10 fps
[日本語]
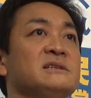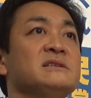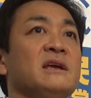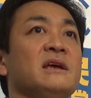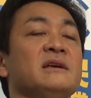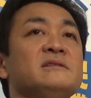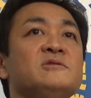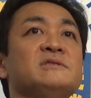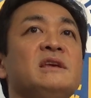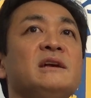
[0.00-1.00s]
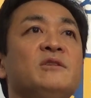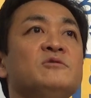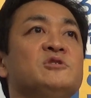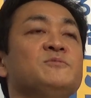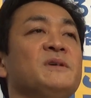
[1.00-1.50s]
して、女性が
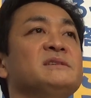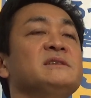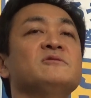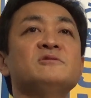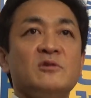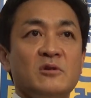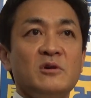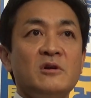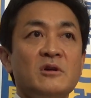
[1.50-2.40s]
40%増、